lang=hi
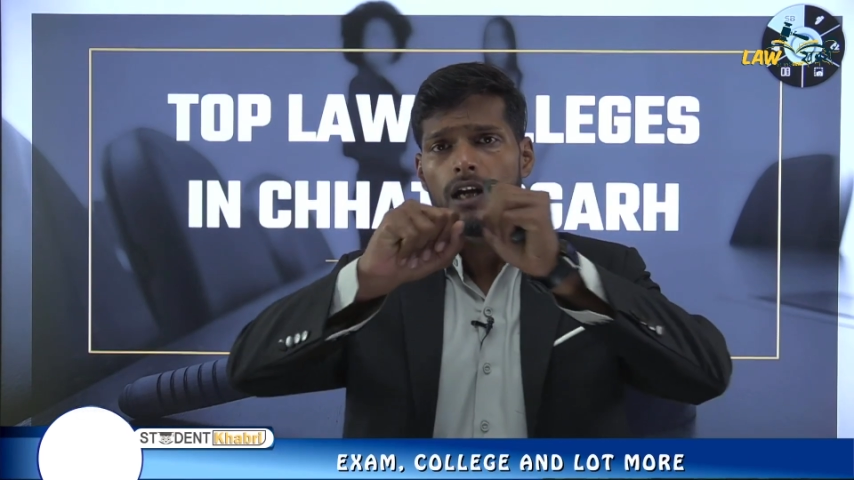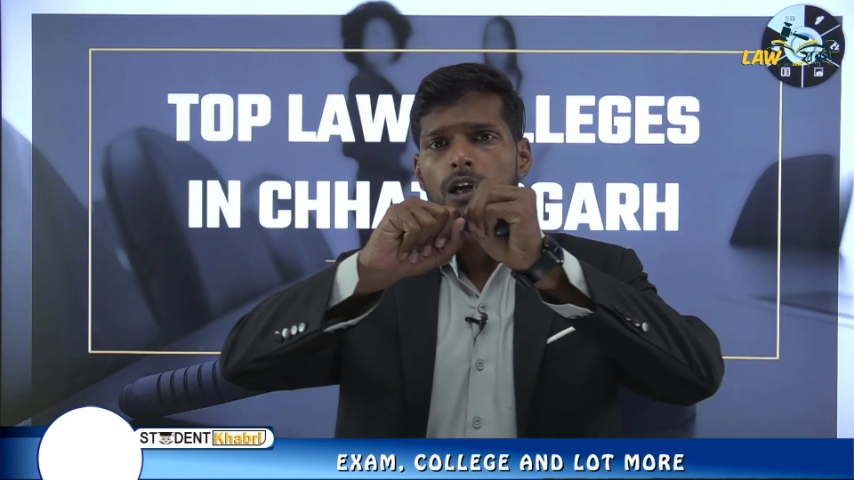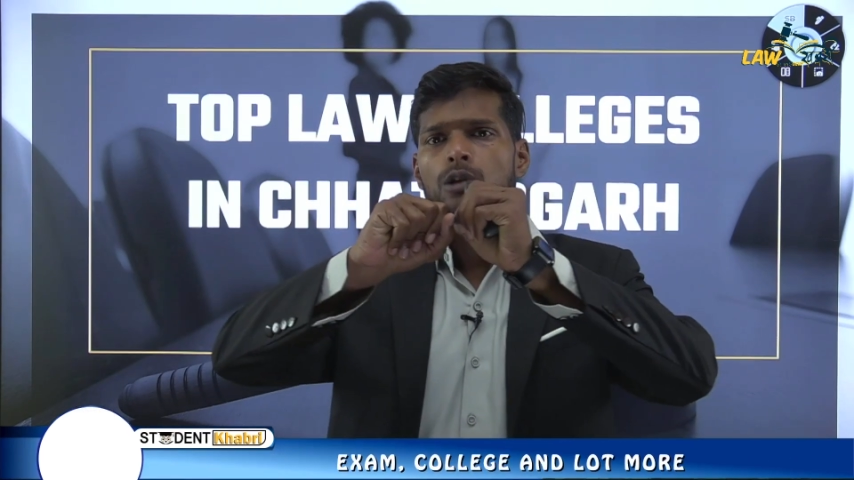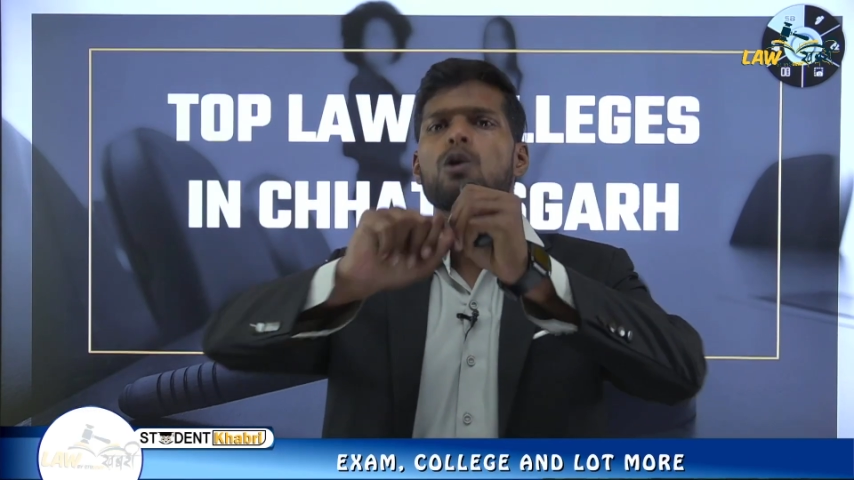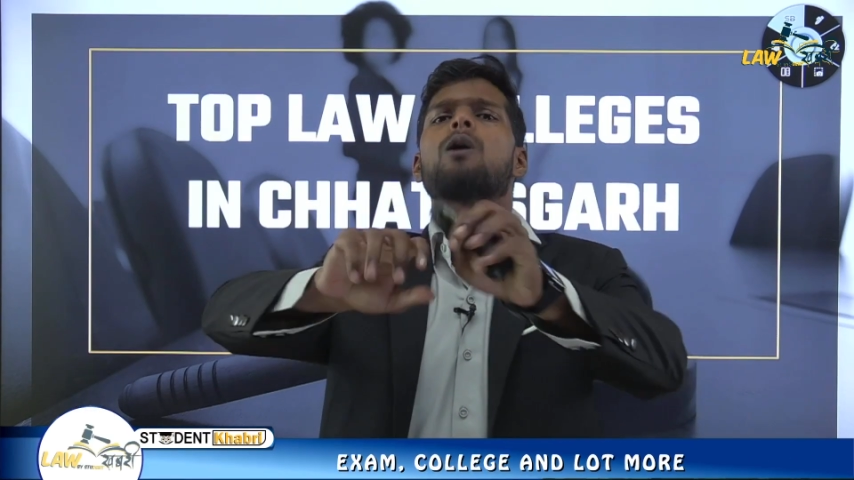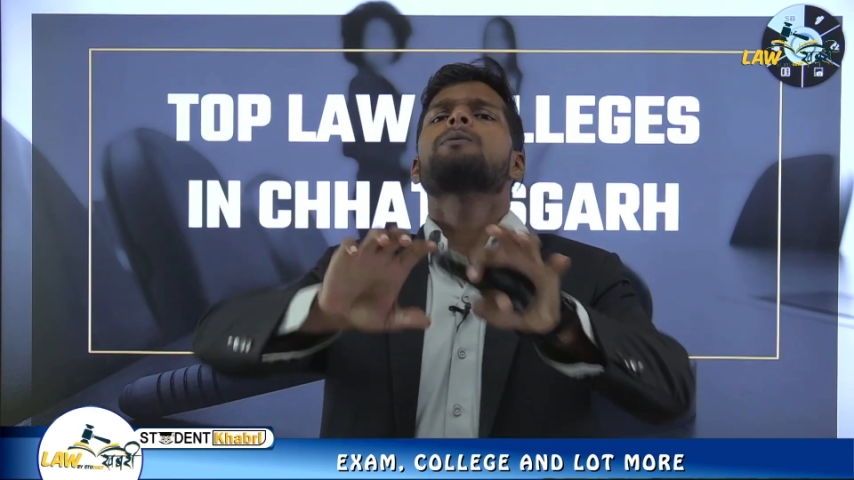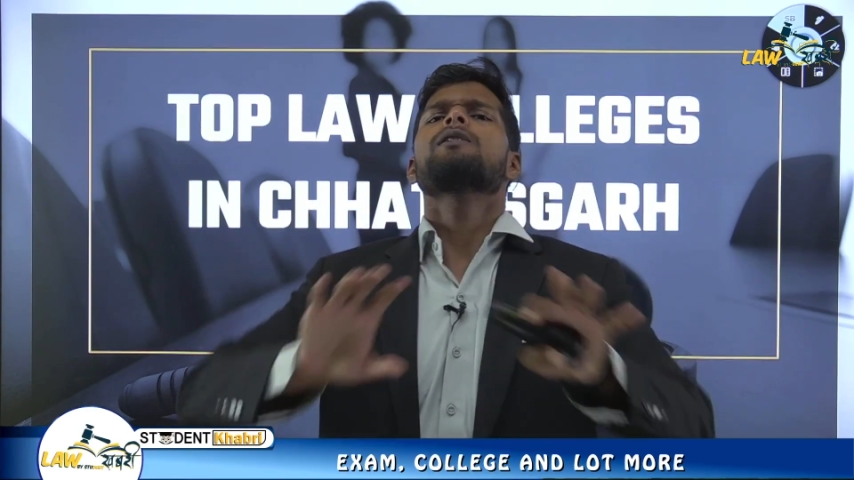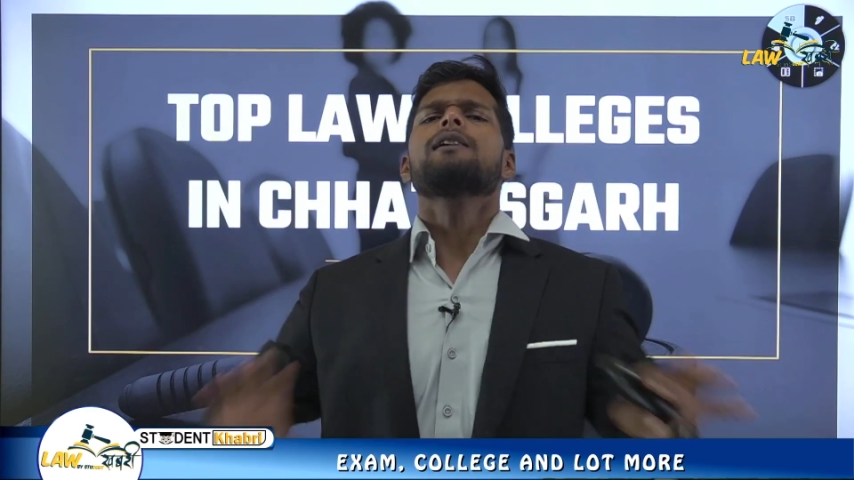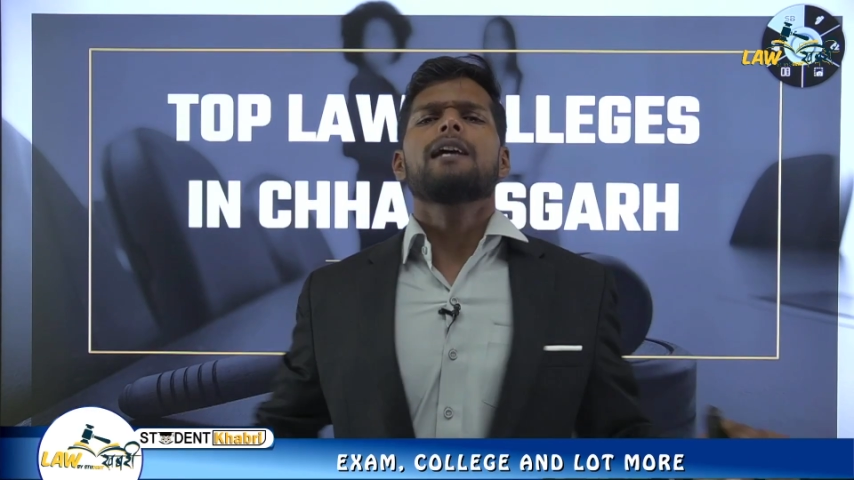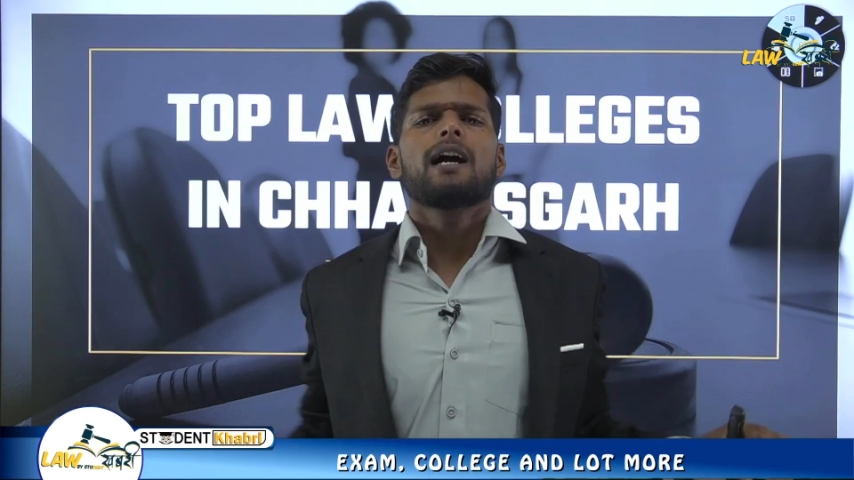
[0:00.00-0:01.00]
तो ऑप्शन
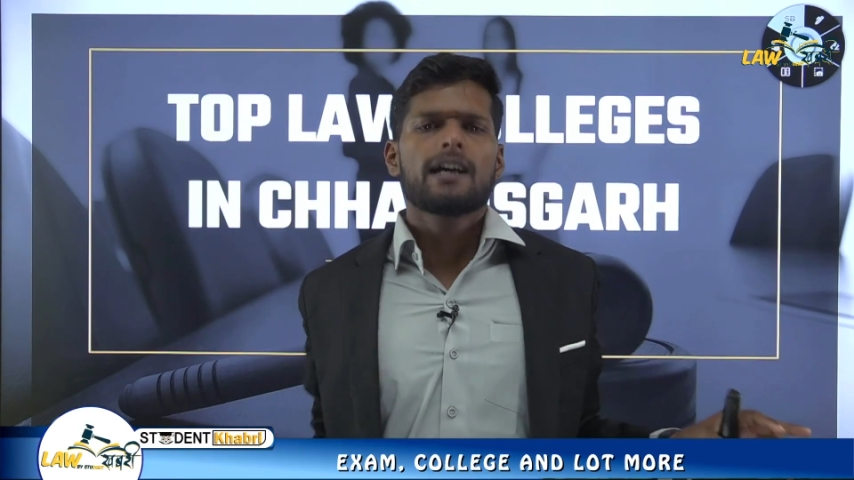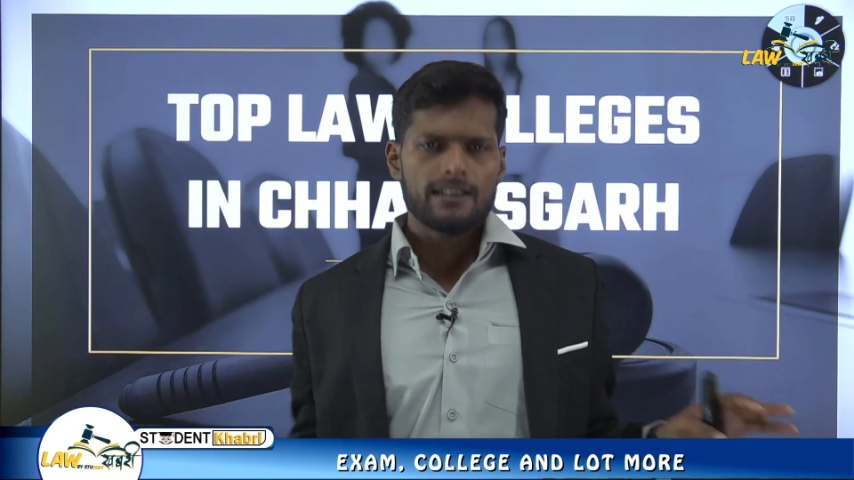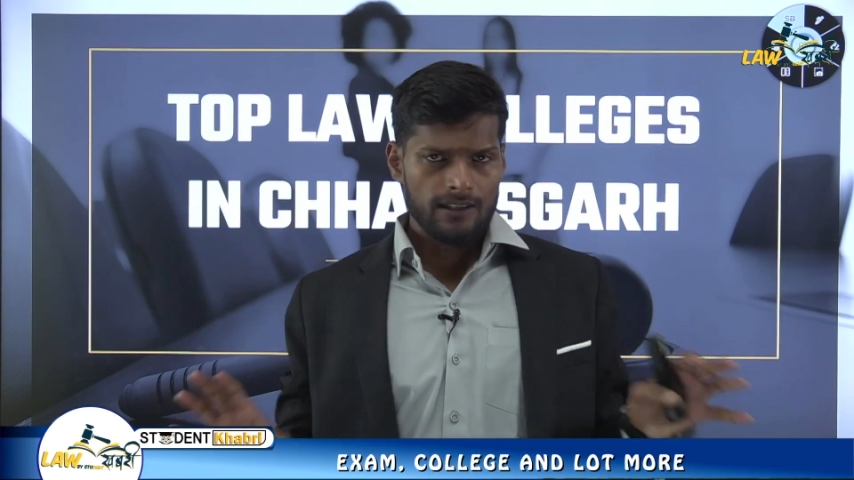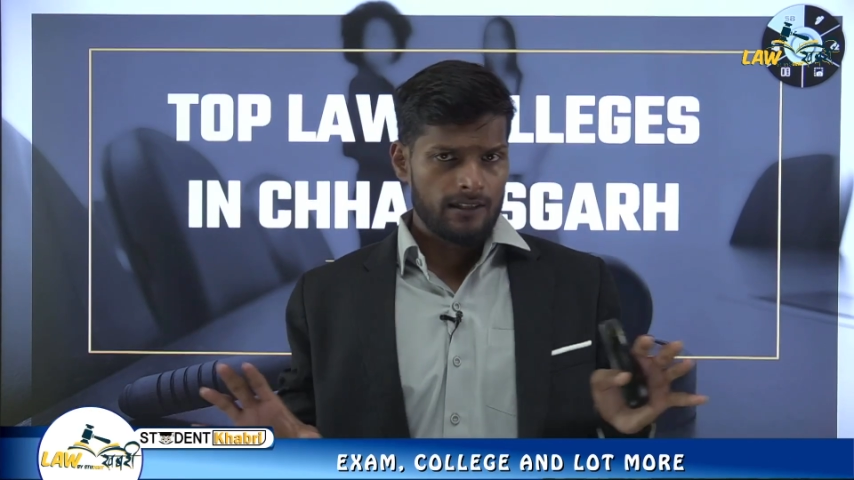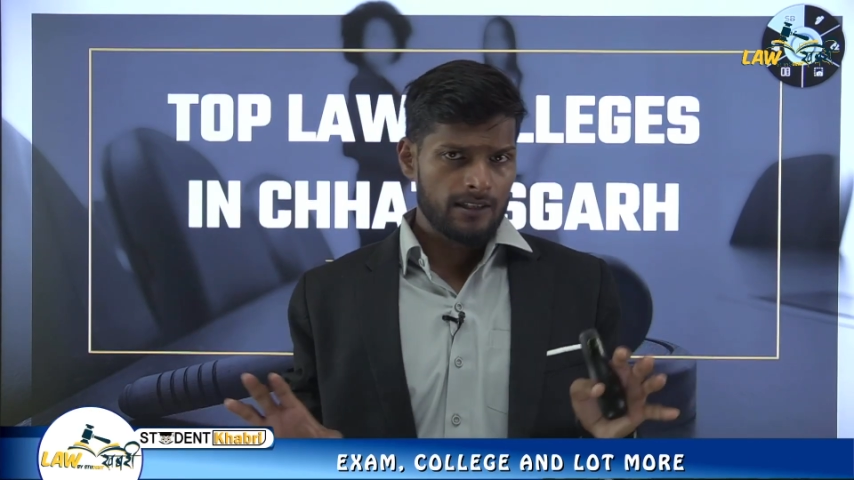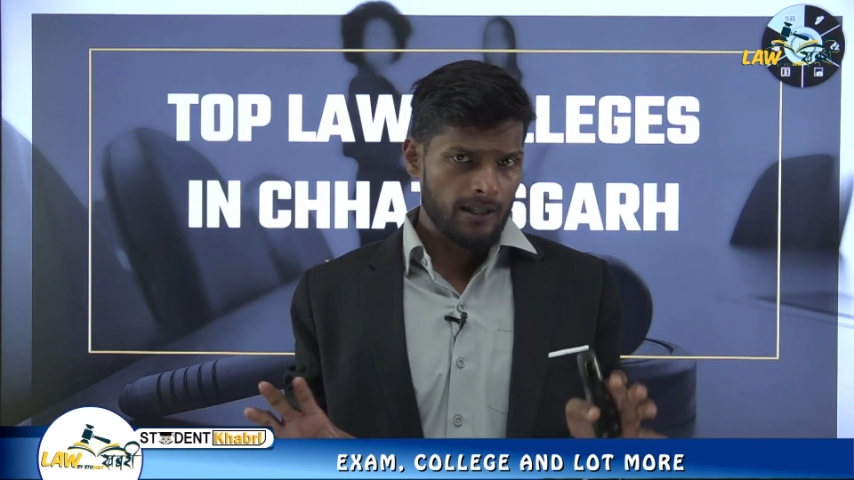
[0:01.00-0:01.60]
क्या है छत्तीसगढ़